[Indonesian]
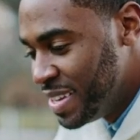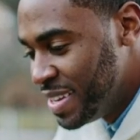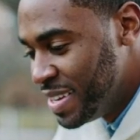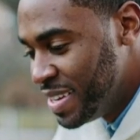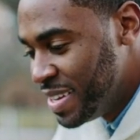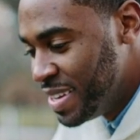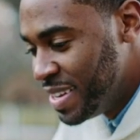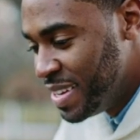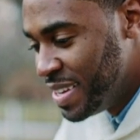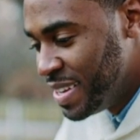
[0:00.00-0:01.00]
maka
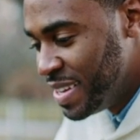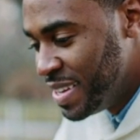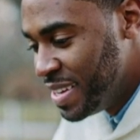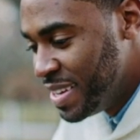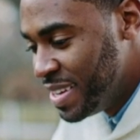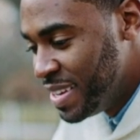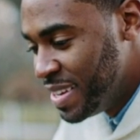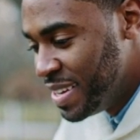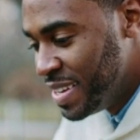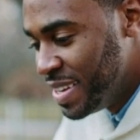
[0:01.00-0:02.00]
mereka tidak
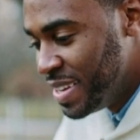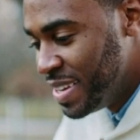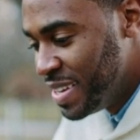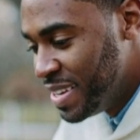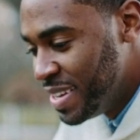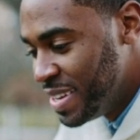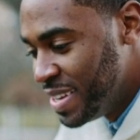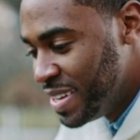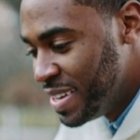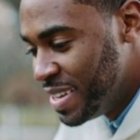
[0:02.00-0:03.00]
diminta untuk
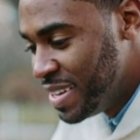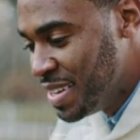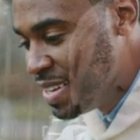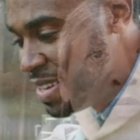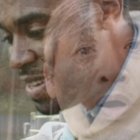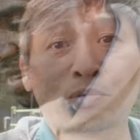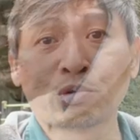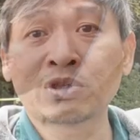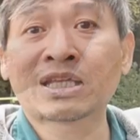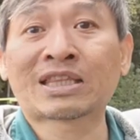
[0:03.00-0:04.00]
menyelesaikan
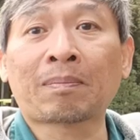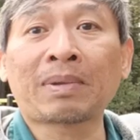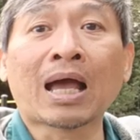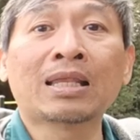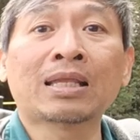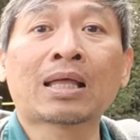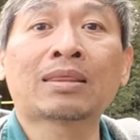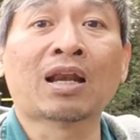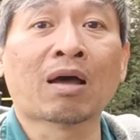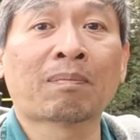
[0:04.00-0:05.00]
150, tetapi hanya
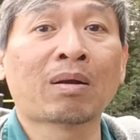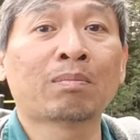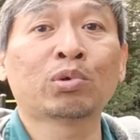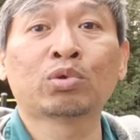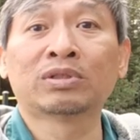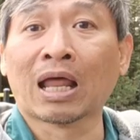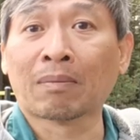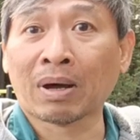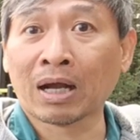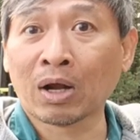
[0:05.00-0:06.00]
88
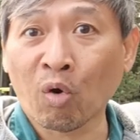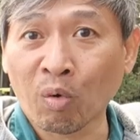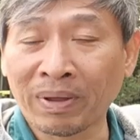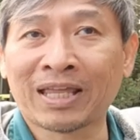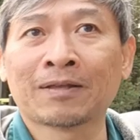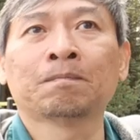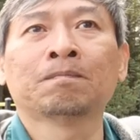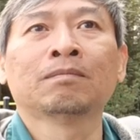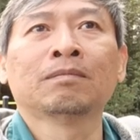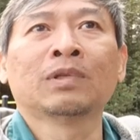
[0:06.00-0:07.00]
OP.
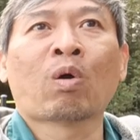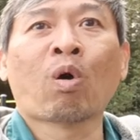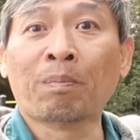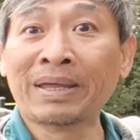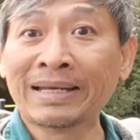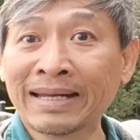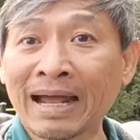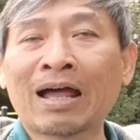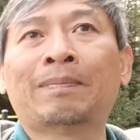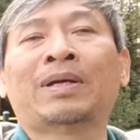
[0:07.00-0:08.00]
Kok
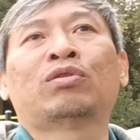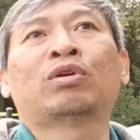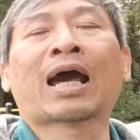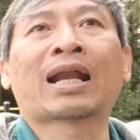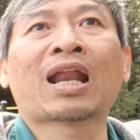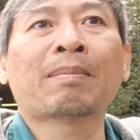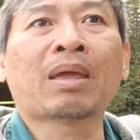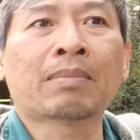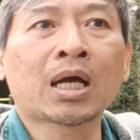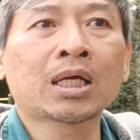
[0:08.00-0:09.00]
beda gitu? Karena
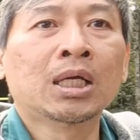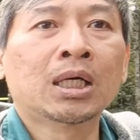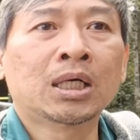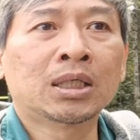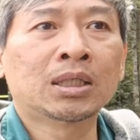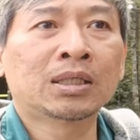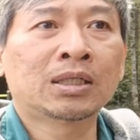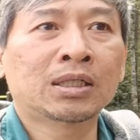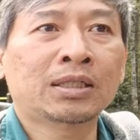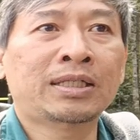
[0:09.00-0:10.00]
memang
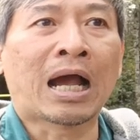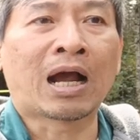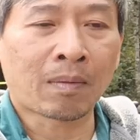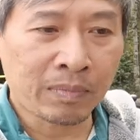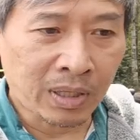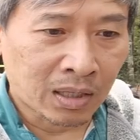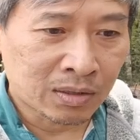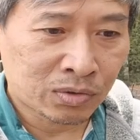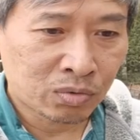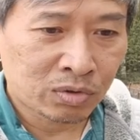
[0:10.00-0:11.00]
uh, dianggap
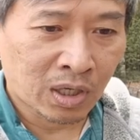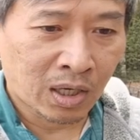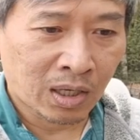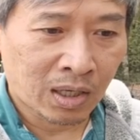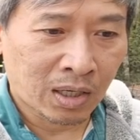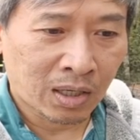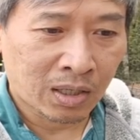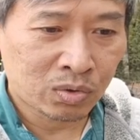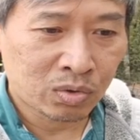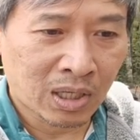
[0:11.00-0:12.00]
yang sudah
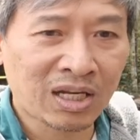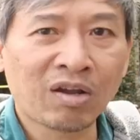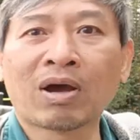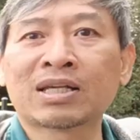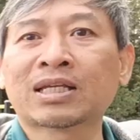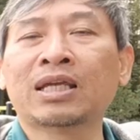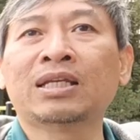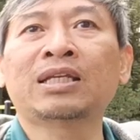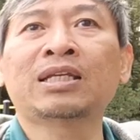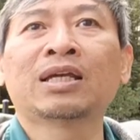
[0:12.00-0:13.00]
sudah dewasa
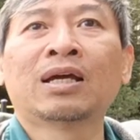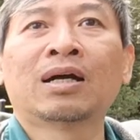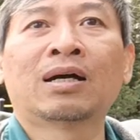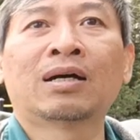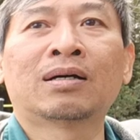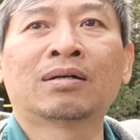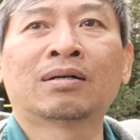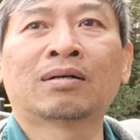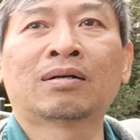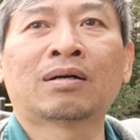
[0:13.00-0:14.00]
ini
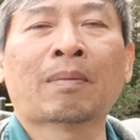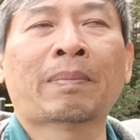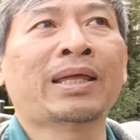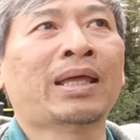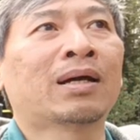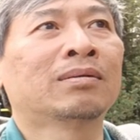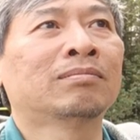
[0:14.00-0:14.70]
uh, apa ya